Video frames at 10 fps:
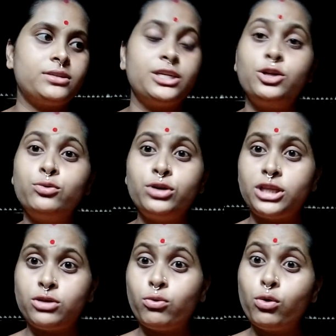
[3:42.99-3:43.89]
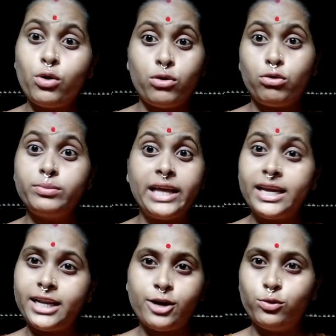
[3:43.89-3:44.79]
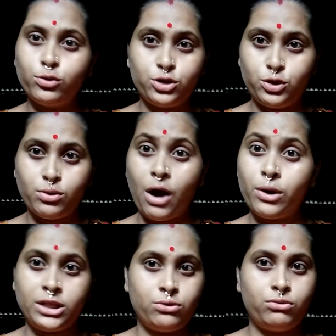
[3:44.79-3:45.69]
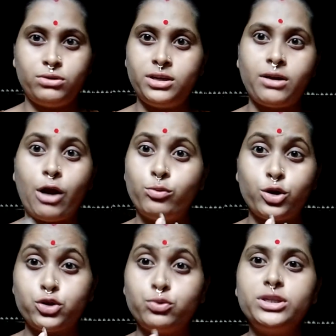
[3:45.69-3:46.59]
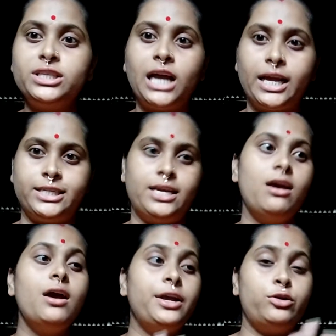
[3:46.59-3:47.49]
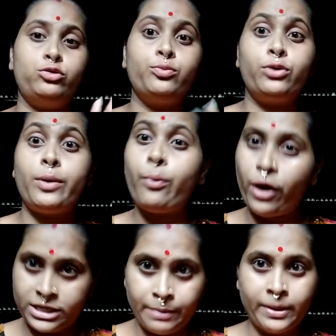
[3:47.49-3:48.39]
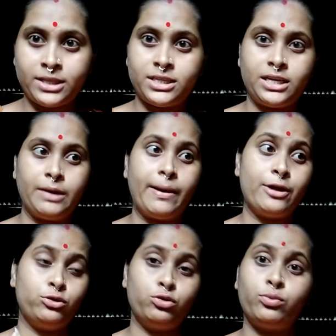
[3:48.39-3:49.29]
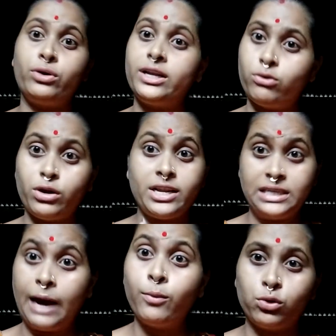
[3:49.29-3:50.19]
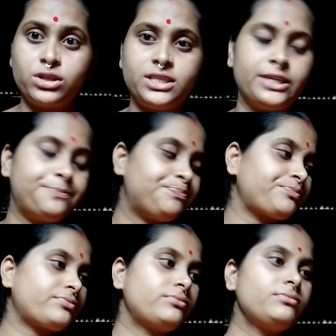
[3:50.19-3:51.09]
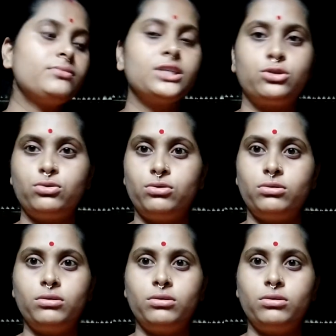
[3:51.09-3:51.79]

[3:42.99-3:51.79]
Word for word: শিলিগুড়িতে তো কোনো এরকম দেখি নাই কোনো দিনও কাউকে তো কোনো দিনও কারোর মুখে শুনি নাই যে ইউটিউব করে পয়সা পাচ্ছে বা ইউটিউব করেই কোনো ইনকাম হচ্ছে তো